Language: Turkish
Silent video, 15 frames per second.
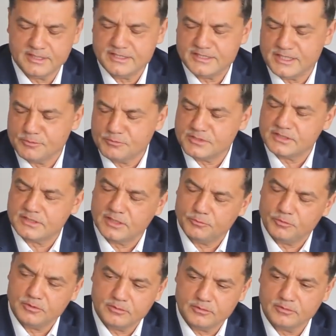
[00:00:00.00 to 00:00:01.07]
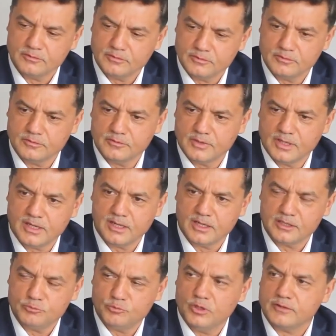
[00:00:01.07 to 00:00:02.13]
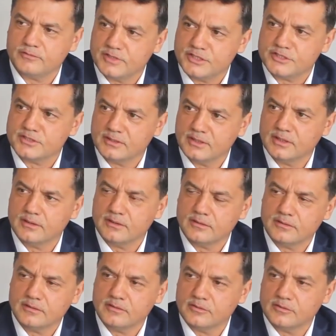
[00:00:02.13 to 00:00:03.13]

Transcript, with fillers: gideceğimizi tabii herhalde bu hafta içinde